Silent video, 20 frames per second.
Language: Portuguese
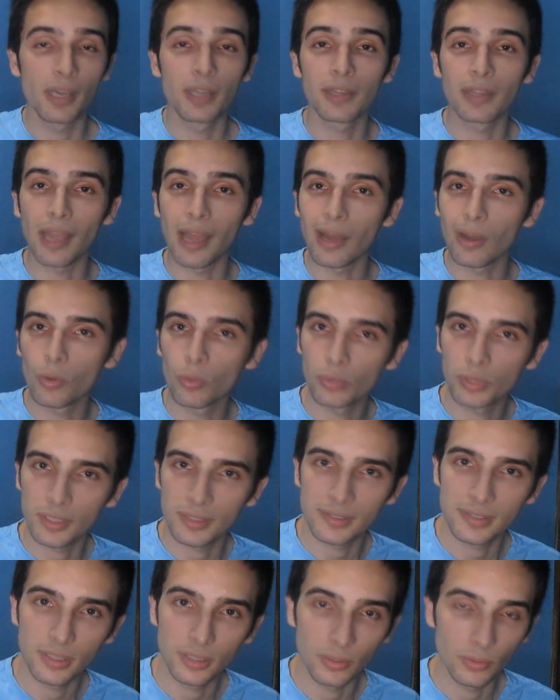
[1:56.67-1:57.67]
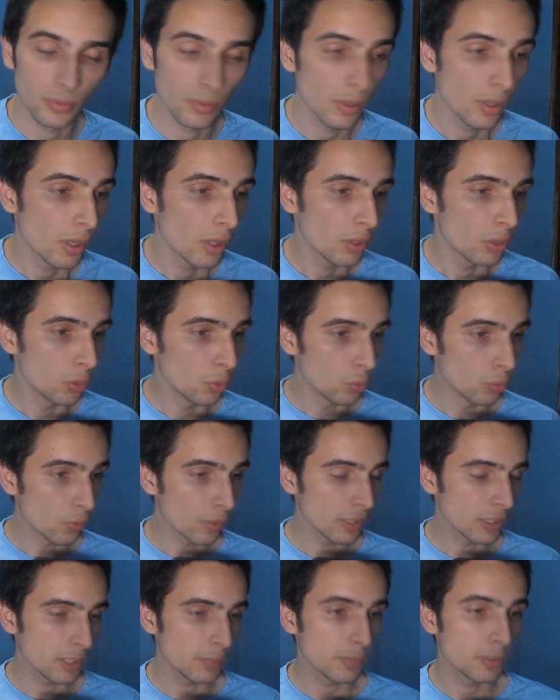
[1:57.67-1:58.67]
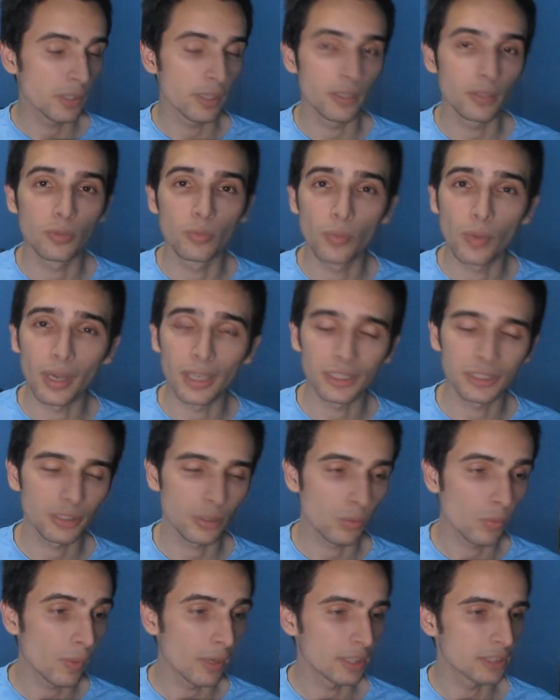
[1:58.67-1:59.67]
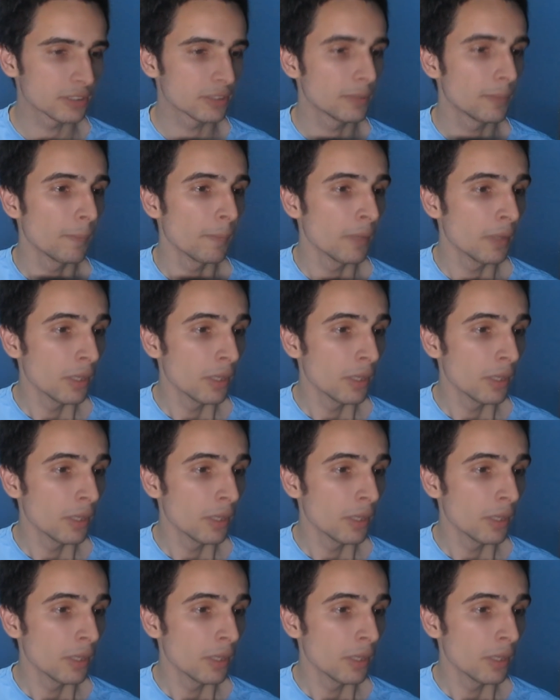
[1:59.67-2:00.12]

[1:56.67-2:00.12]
estar tá acontecendo no anime, né, no Asta com Asta.